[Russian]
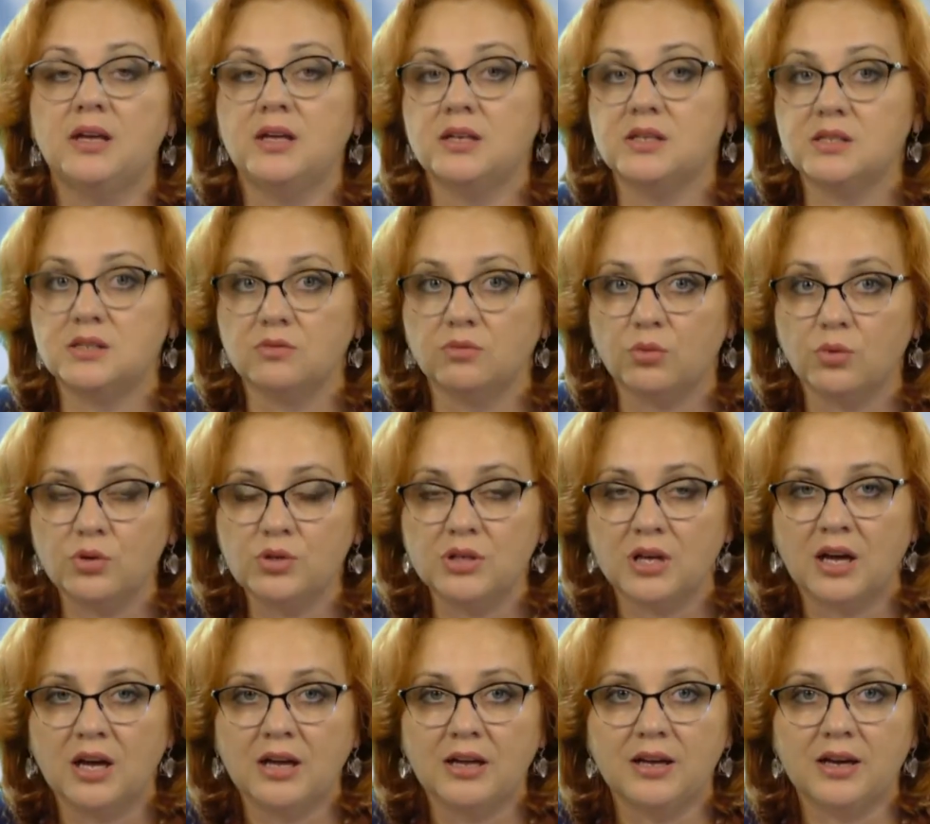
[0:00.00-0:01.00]
И
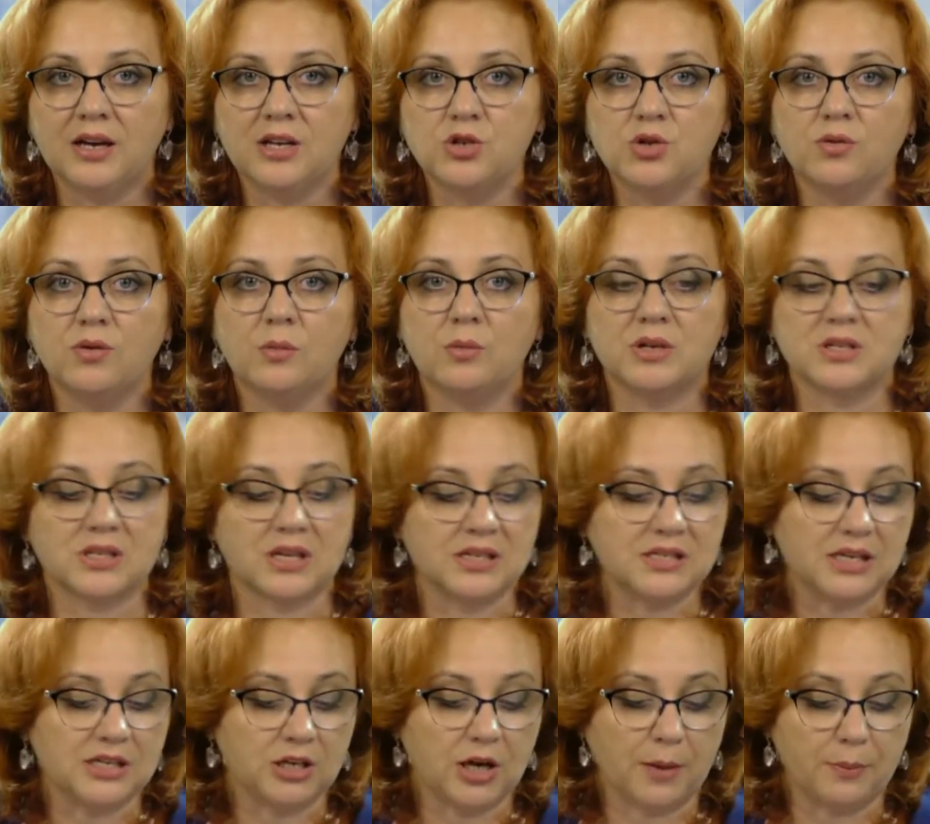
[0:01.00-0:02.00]
сегодня я хочу вам
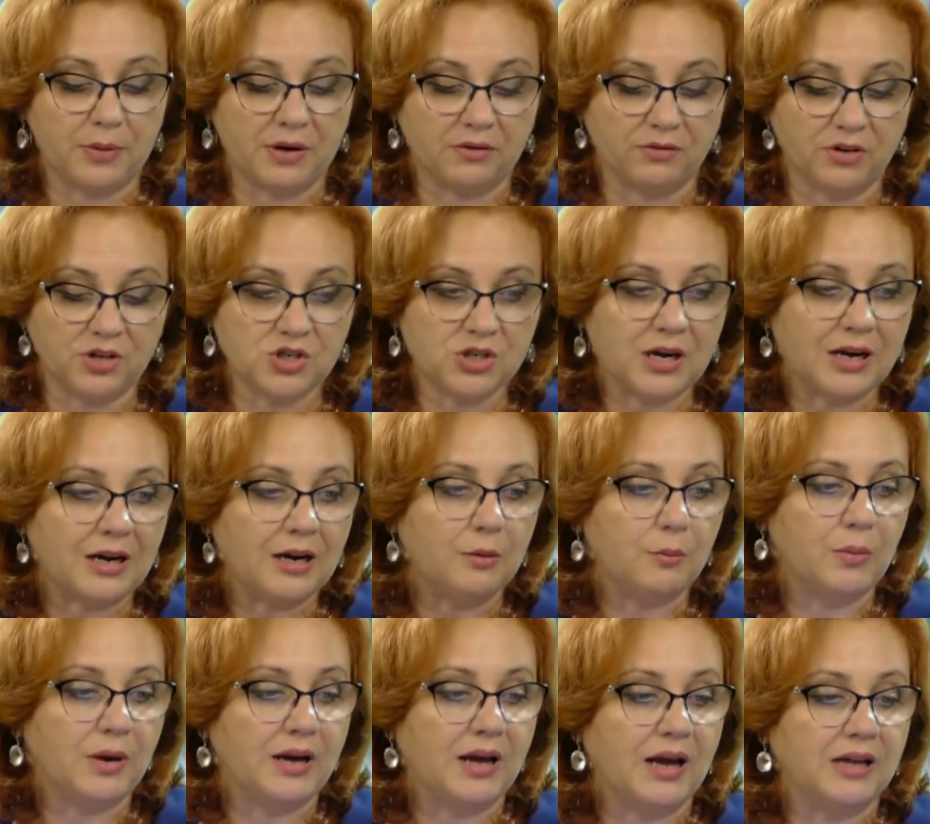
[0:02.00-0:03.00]
рассказать о привычках
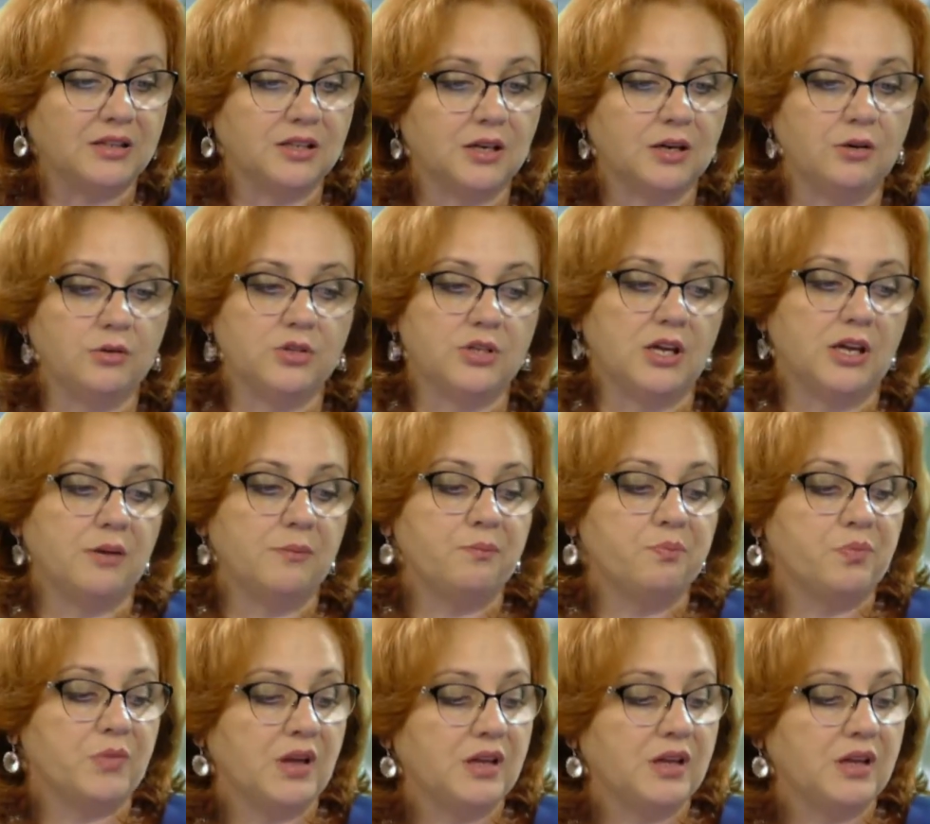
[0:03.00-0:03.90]
богатых людей.